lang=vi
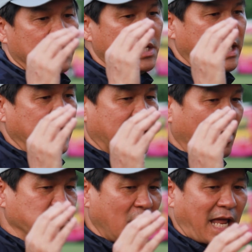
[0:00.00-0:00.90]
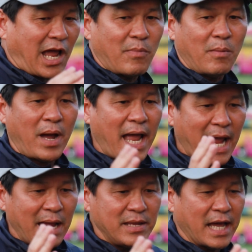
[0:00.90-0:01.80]
Như vậy thì không thể nào mà
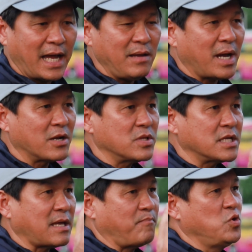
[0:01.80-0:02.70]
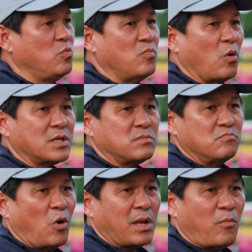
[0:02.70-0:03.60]
hai giải mà anh có thể tập trung
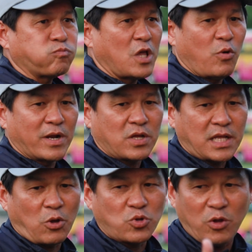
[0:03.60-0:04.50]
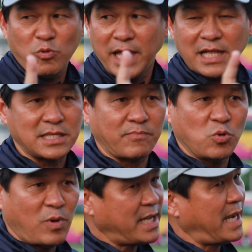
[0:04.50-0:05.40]
một cái mục tiêu mà anh có thể đội tuyển quốc gia là tập
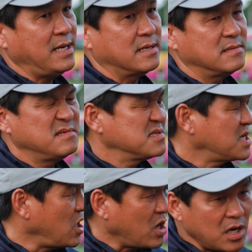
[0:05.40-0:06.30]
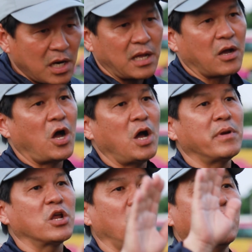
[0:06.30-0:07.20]
trung hai giải được. Cái đó nó rất là khó,
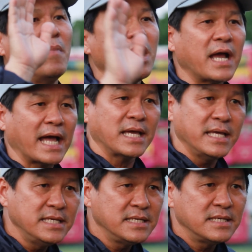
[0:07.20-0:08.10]
mà nó gọi là bất khả thi.